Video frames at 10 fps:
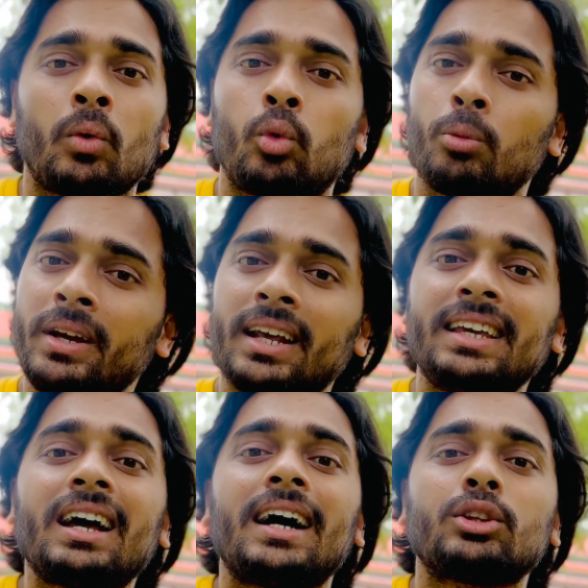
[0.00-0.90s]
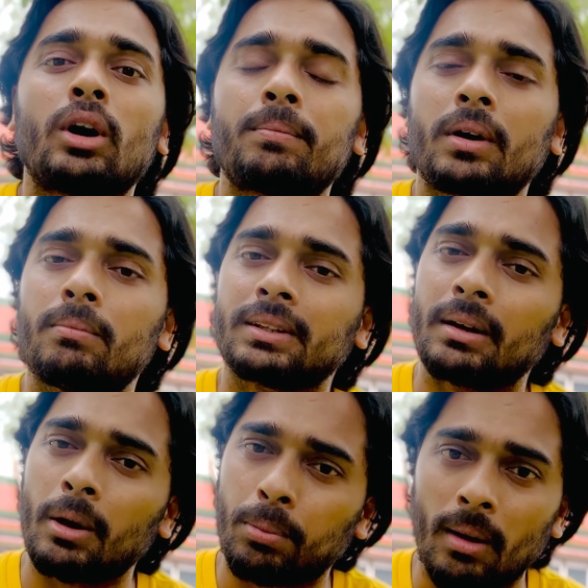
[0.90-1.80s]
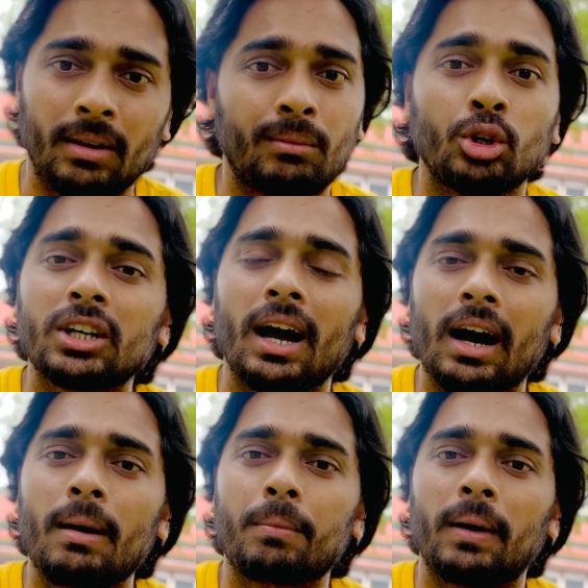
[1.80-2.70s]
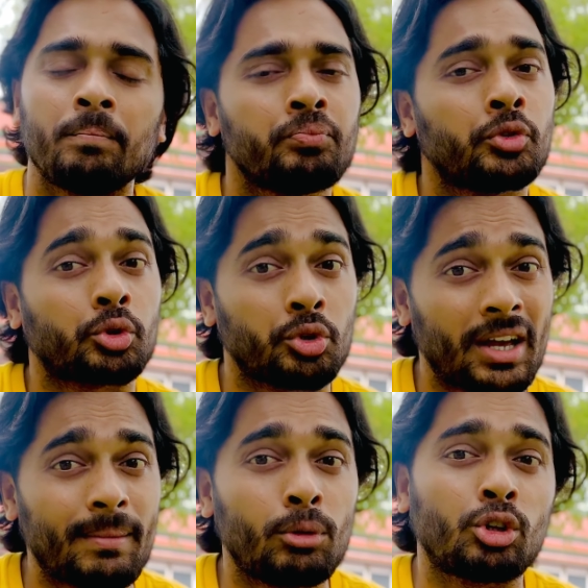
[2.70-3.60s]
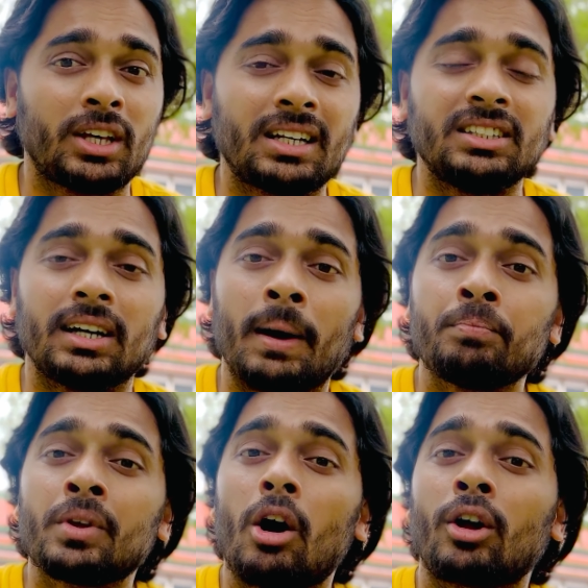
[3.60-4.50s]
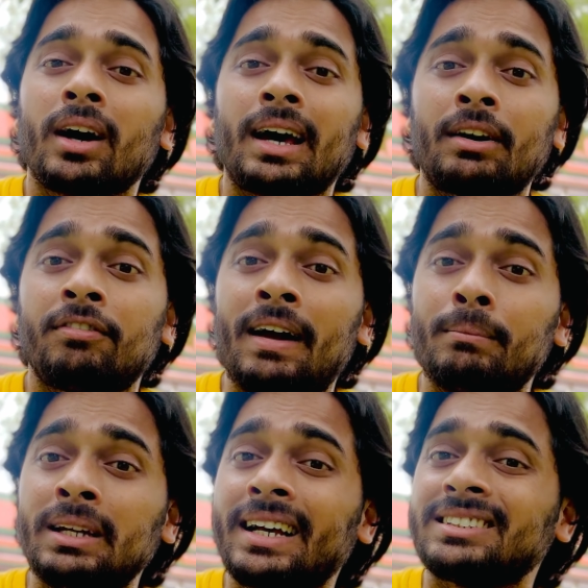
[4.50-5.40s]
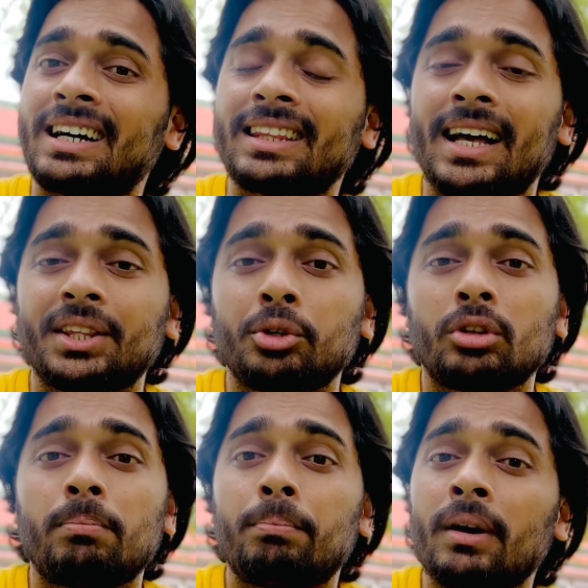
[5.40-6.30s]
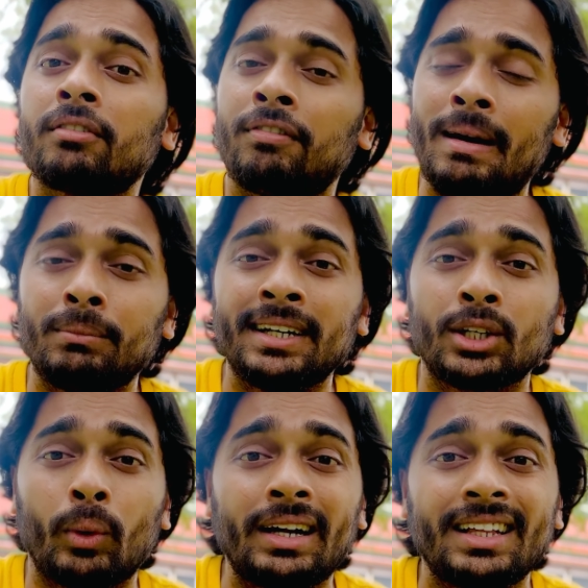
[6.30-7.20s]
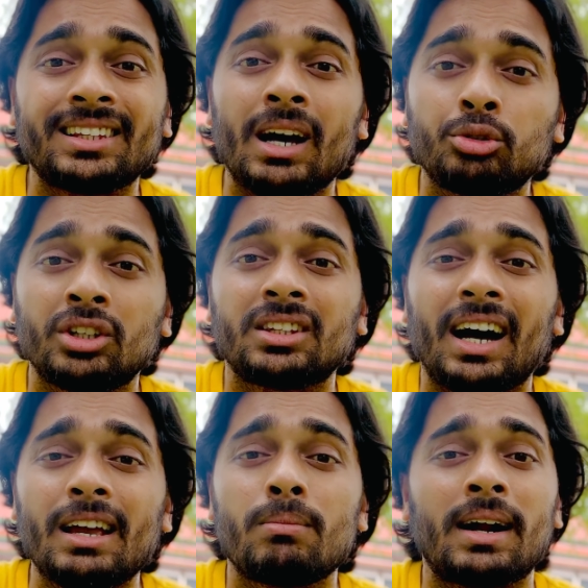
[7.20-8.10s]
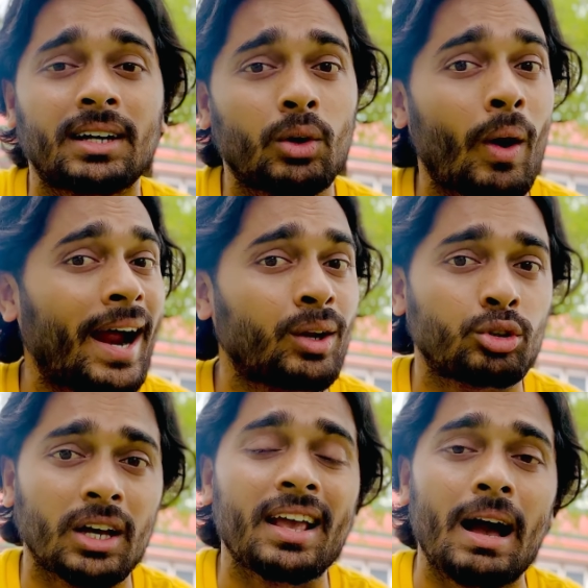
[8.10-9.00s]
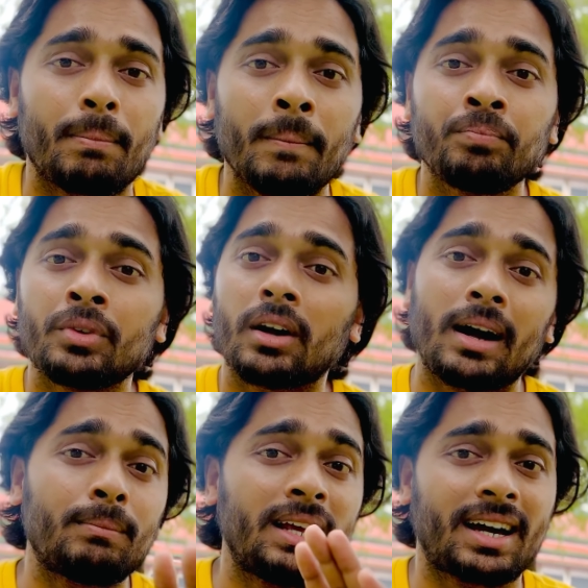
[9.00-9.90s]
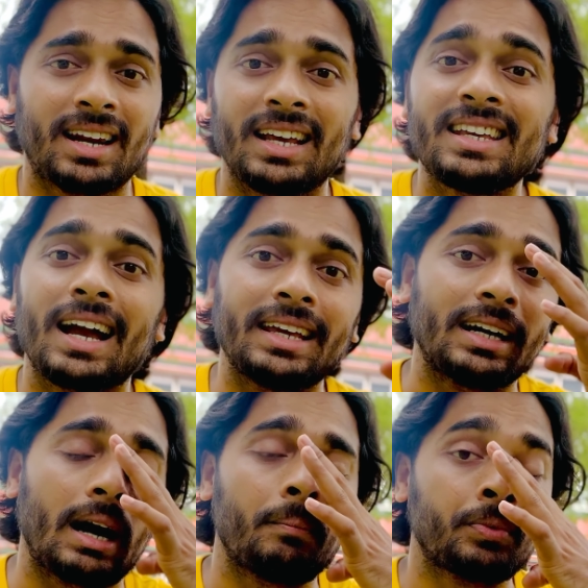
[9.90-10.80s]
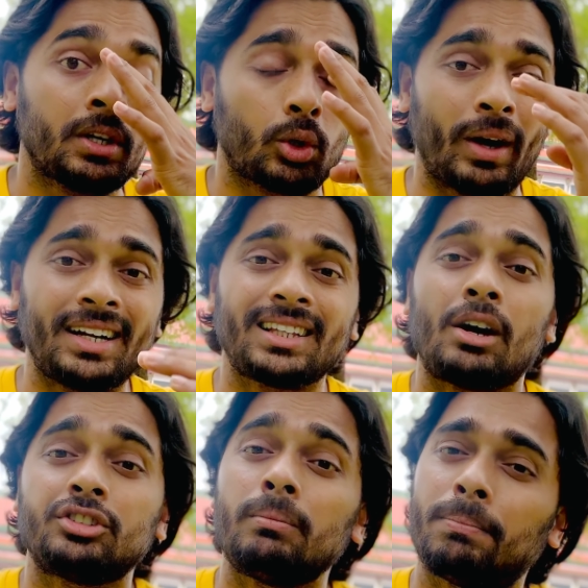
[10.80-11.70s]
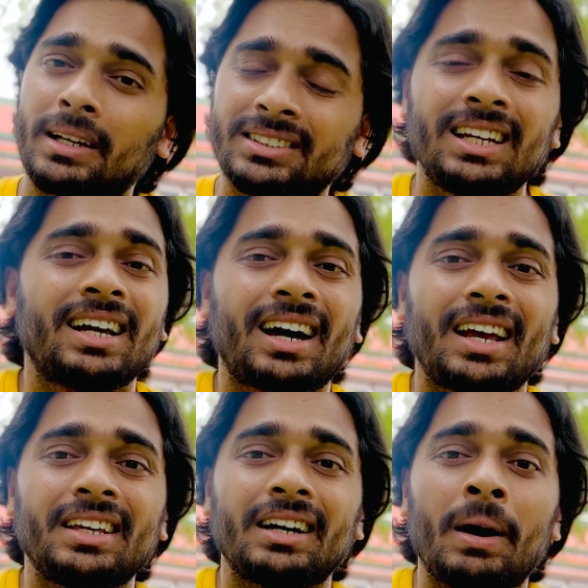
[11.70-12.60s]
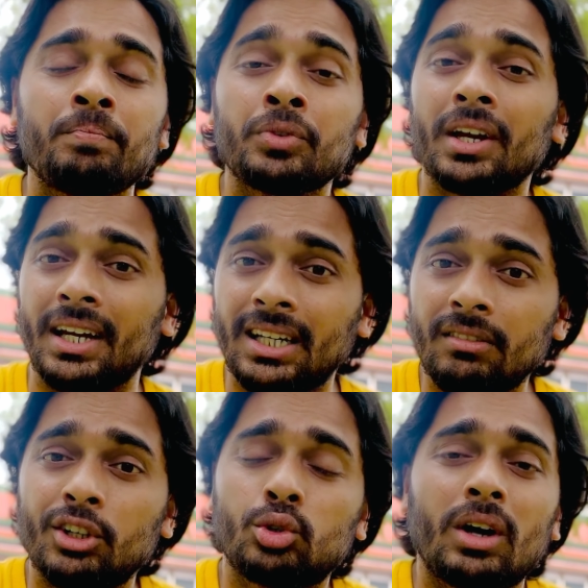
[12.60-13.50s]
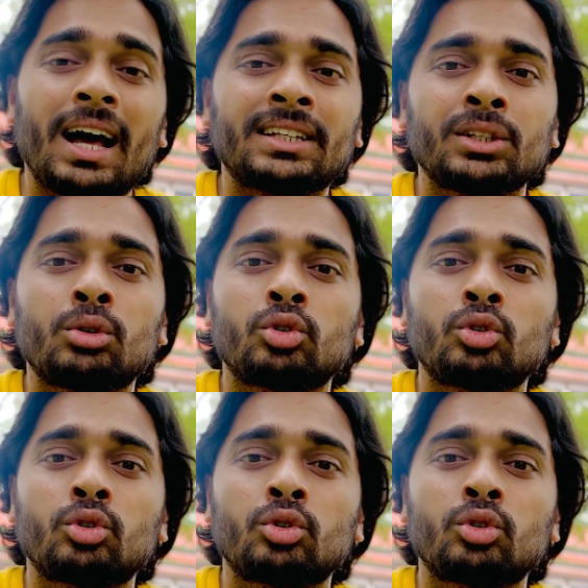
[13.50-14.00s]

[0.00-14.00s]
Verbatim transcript: वो भी नहीं रहा तो आपका मतलब कि प्रॉब्लम हो जाएगा आपका तो ये आप लोग देख लीजिएगा और अगर आप फैमिली के साथ आते हो तो पर फैमिली ट्वेंटी थाउजेंड थाई बाट रिक्वायर्ड होता है यहाँ पे कम लेकर नहीं आइएगा ट्वेंटी थाउजेंड प्लस ही लेकर आइएगा इंडिविजुअल आते हो